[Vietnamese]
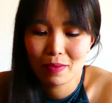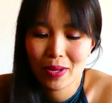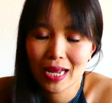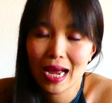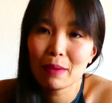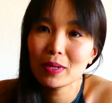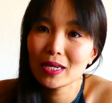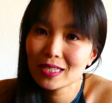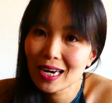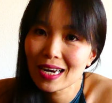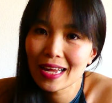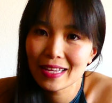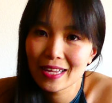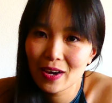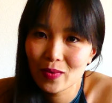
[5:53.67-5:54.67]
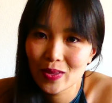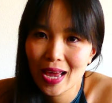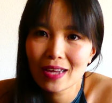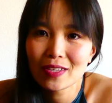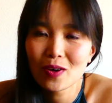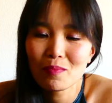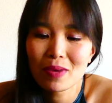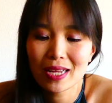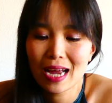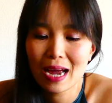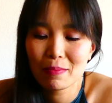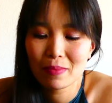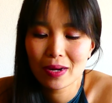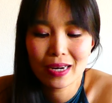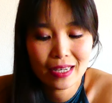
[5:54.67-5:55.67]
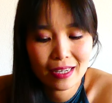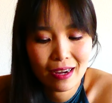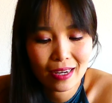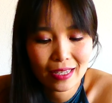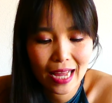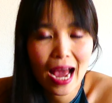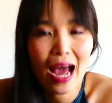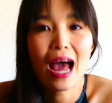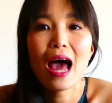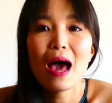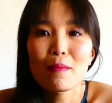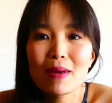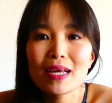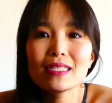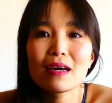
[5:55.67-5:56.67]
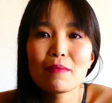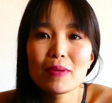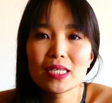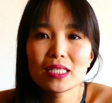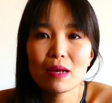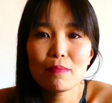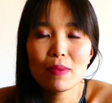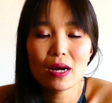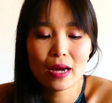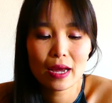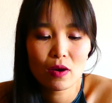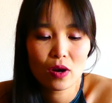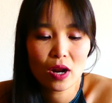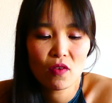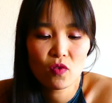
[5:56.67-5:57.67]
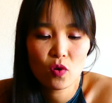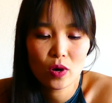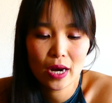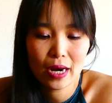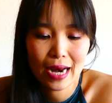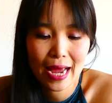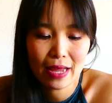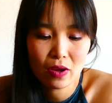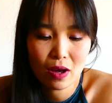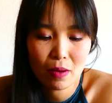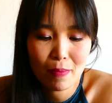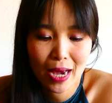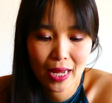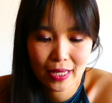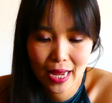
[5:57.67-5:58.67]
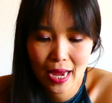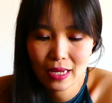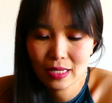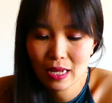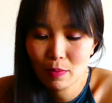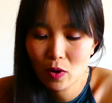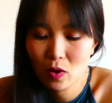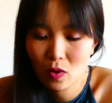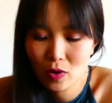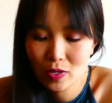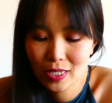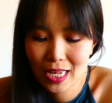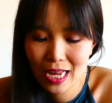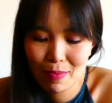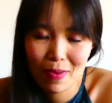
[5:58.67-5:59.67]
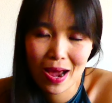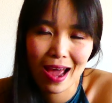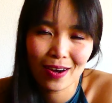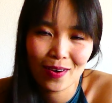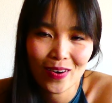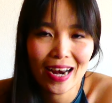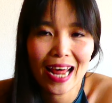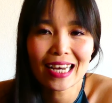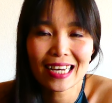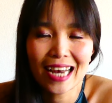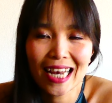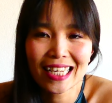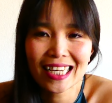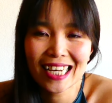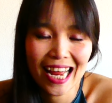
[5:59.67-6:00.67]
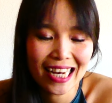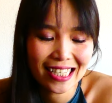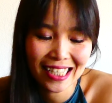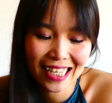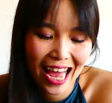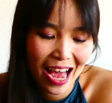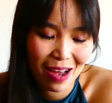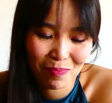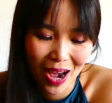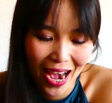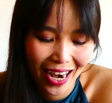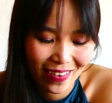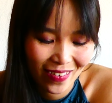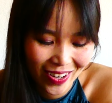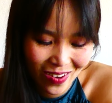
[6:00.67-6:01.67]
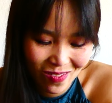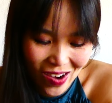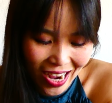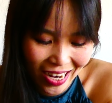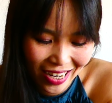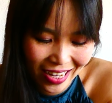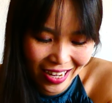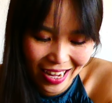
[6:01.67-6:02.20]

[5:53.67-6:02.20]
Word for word: Mình cảm ơn rất là nhiều nhé, cho mình cảm ơn trước nhé. Bây giờ mình sẽ mở cái con iPhone này ra cho các bạn nhé, xem nó có gì mà nó đắt giá man luôn các bạn.